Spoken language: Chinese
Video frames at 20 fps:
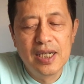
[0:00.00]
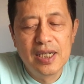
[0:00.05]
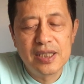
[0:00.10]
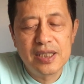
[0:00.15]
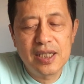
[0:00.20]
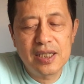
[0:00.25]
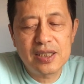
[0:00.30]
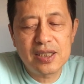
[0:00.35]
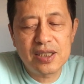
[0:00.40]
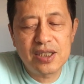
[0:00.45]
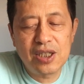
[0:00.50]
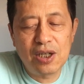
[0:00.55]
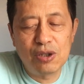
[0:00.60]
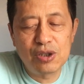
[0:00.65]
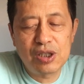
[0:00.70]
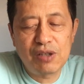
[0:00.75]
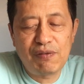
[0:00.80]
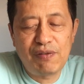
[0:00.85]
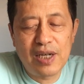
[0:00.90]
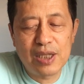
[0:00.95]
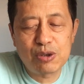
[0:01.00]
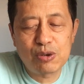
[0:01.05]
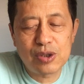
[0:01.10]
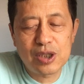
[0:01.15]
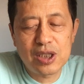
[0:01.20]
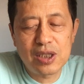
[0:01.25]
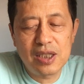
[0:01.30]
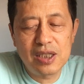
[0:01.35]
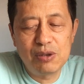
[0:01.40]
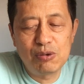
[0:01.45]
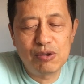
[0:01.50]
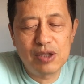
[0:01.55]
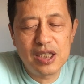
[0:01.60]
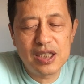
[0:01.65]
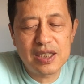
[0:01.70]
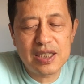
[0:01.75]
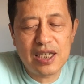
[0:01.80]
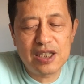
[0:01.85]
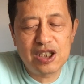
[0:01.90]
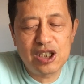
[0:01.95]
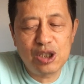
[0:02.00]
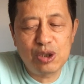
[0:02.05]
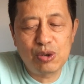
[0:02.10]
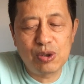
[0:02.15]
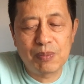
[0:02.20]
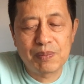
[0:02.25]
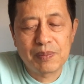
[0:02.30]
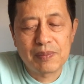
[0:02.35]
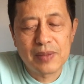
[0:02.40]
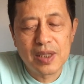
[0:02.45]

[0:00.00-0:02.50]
截止消息发出时，任务仍在继续。